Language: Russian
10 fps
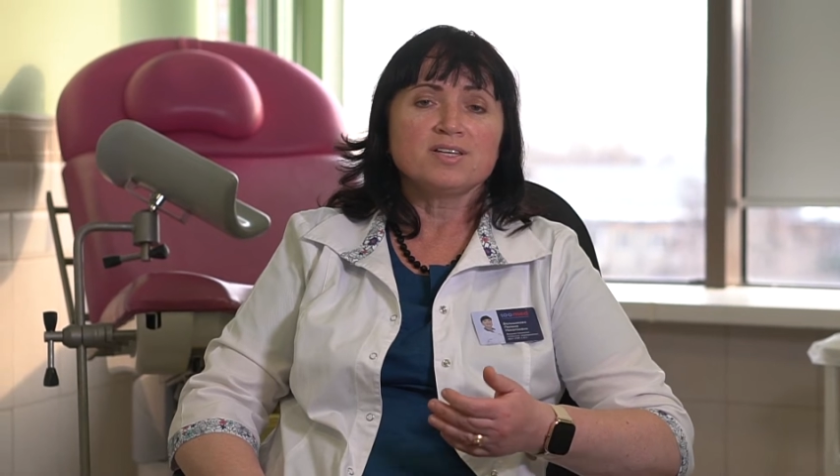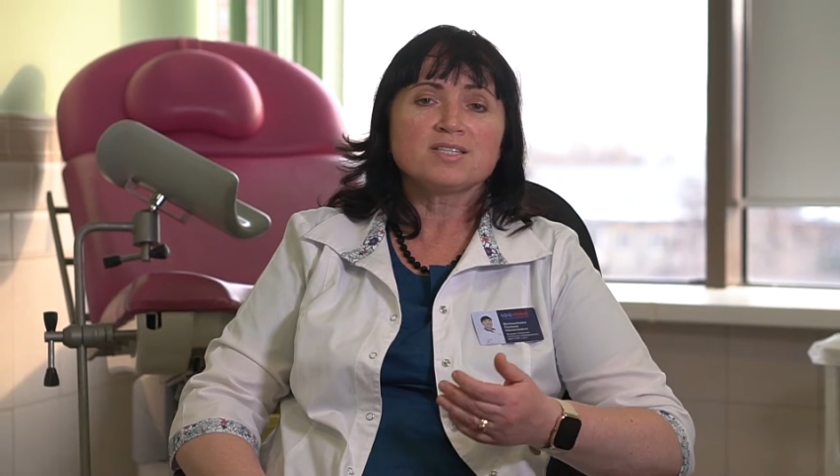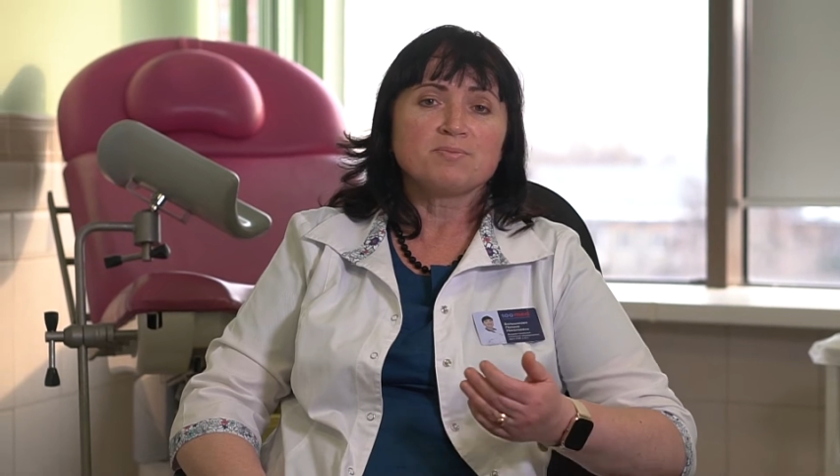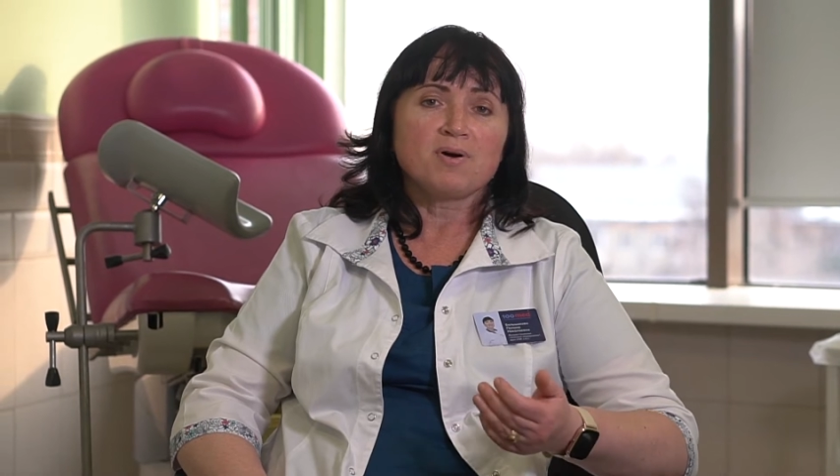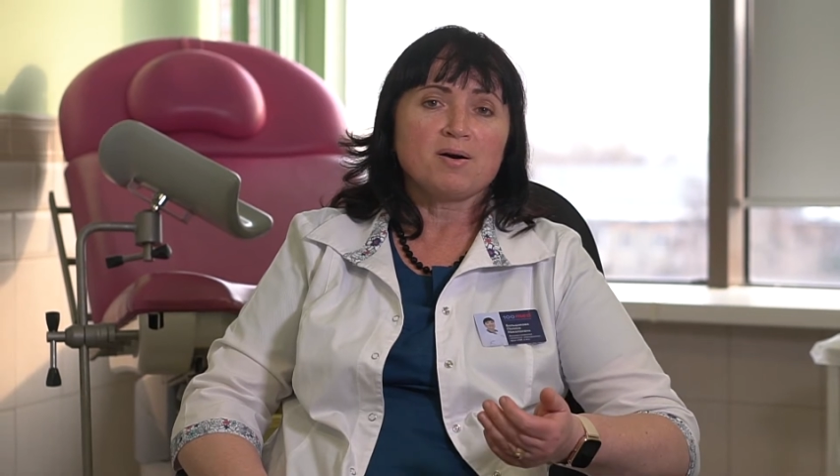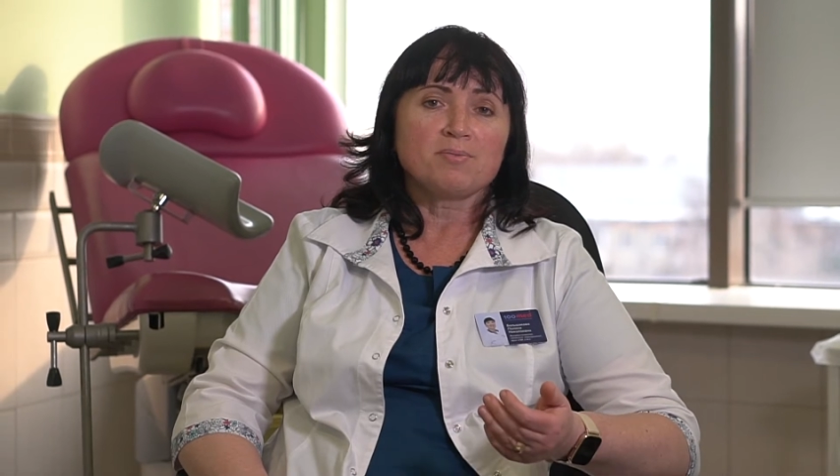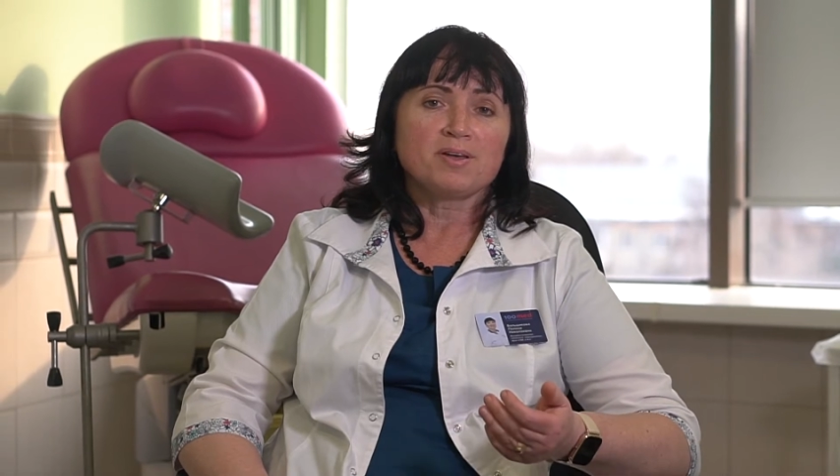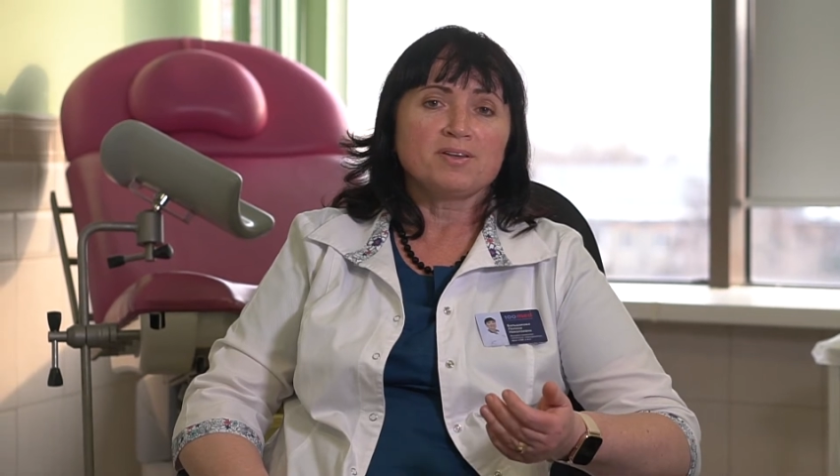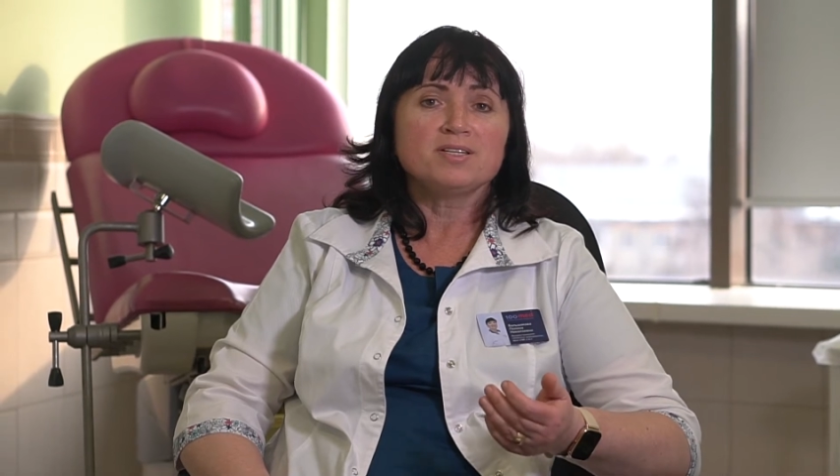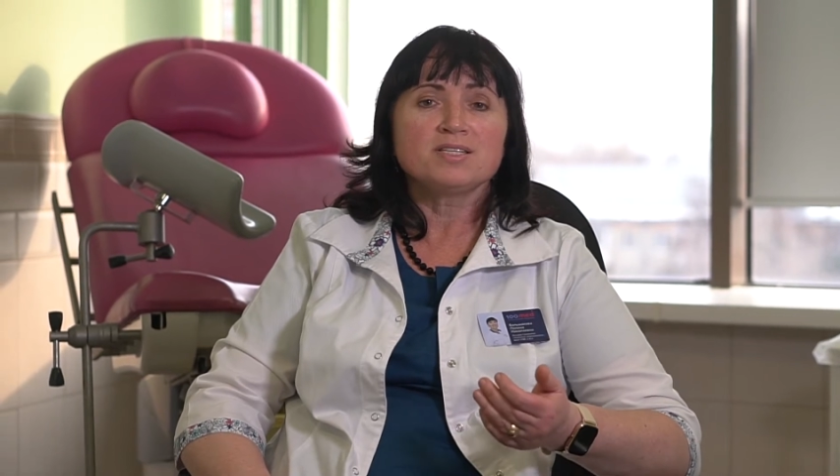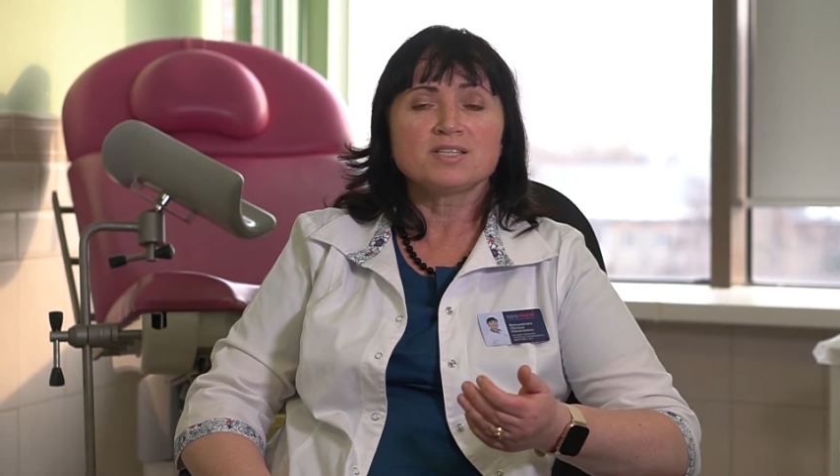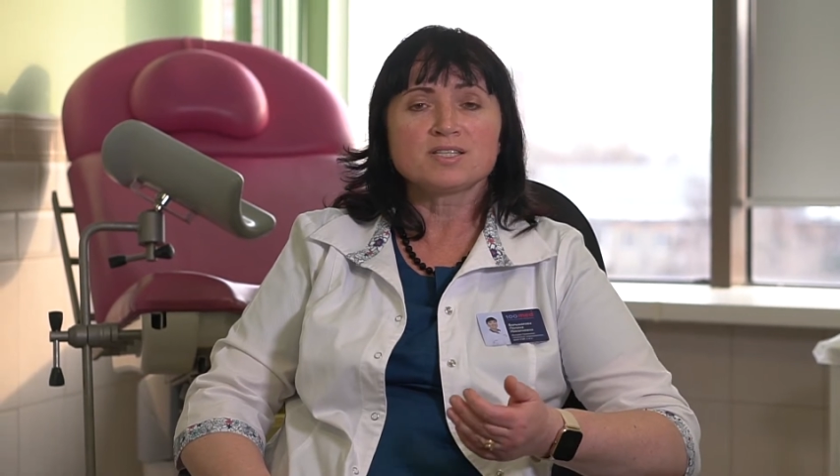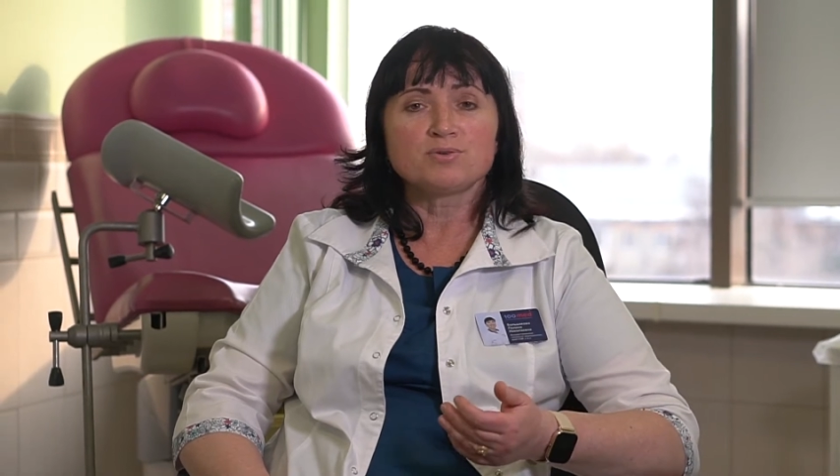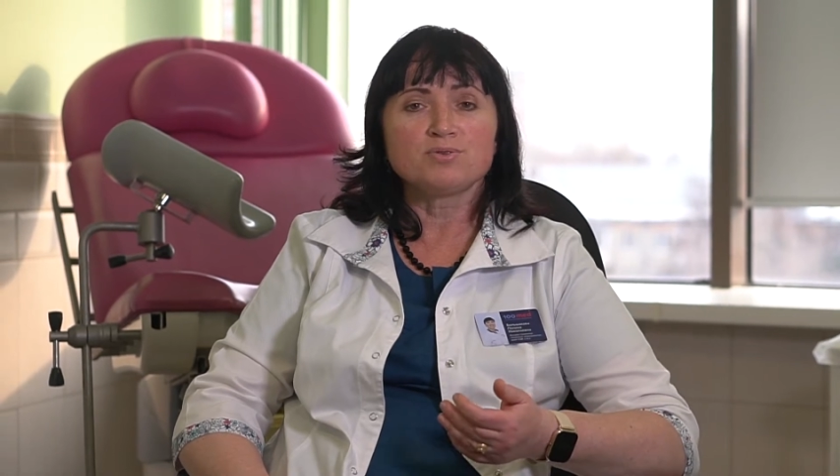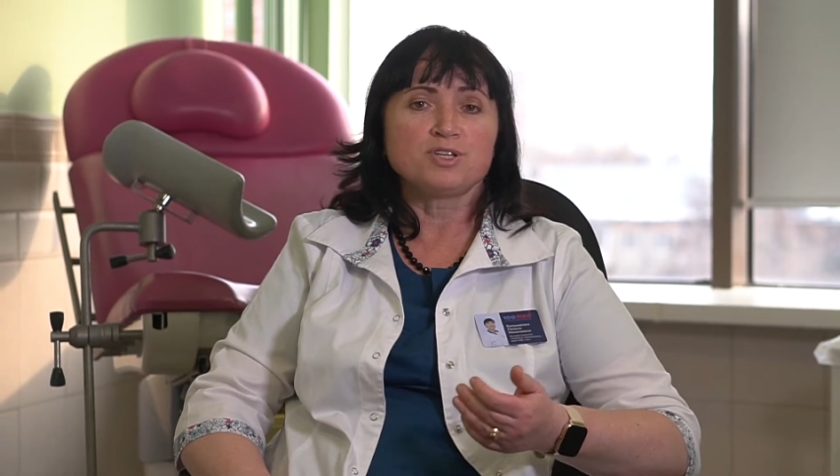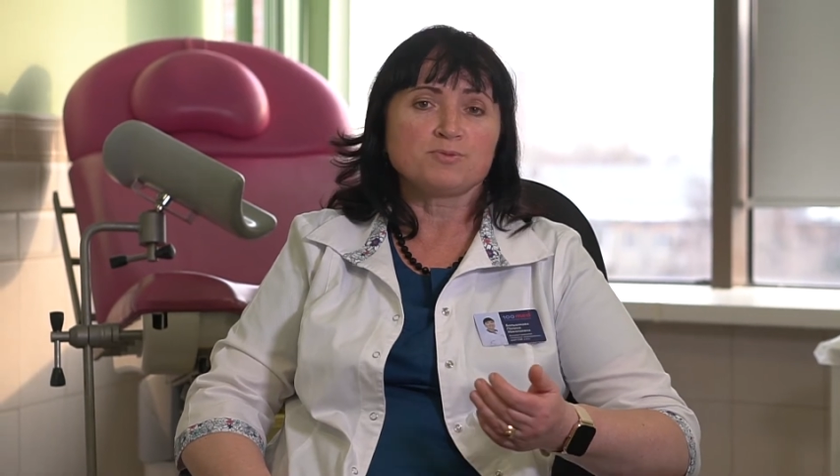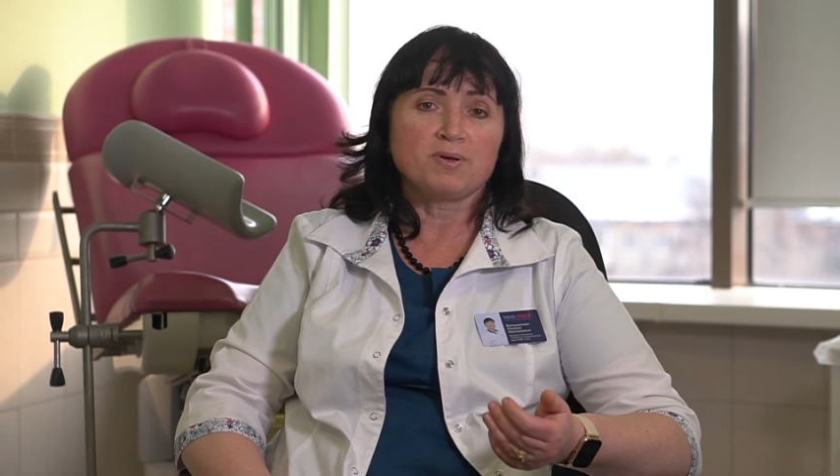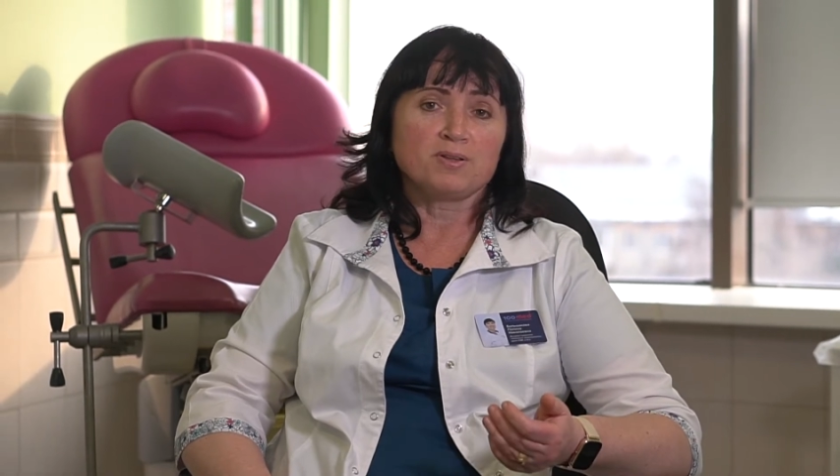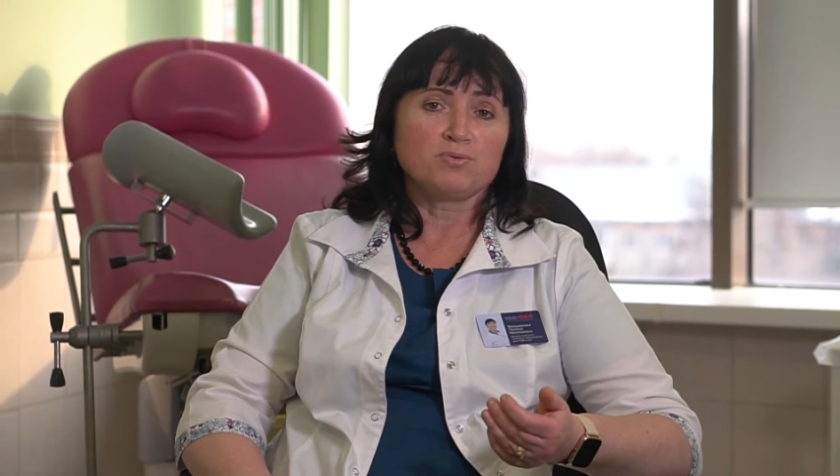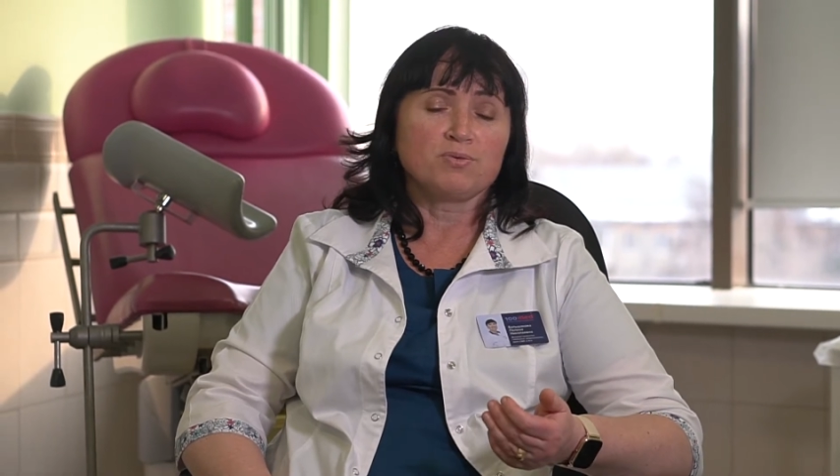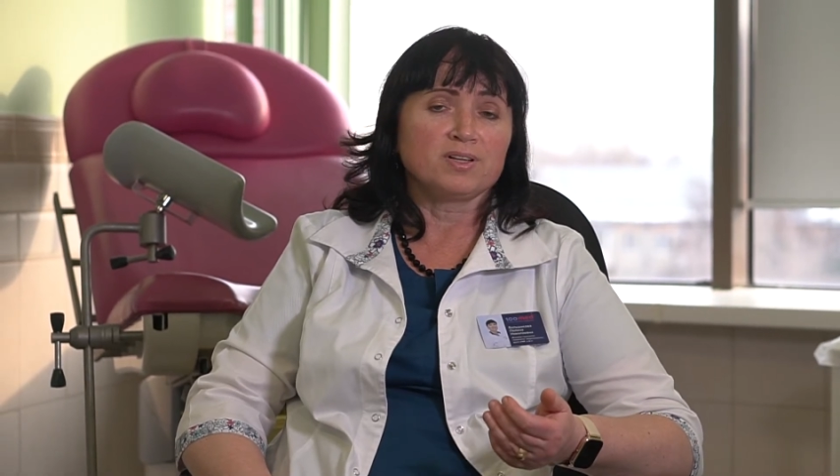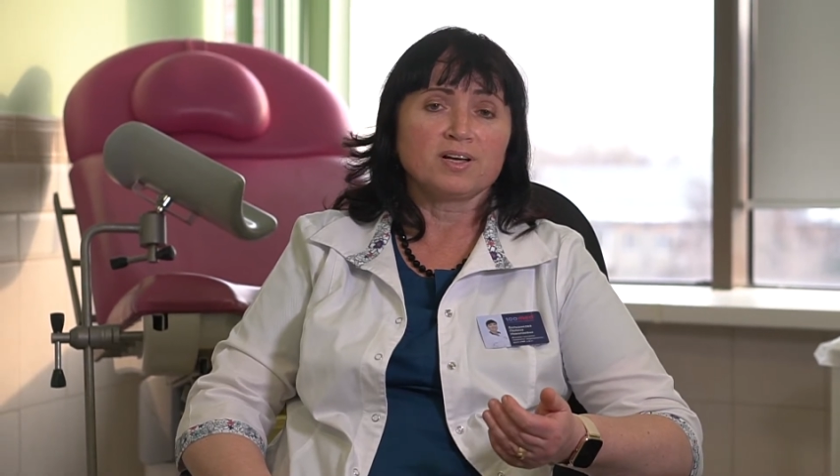ни с мамой, ни с сестрой, ни с подругой.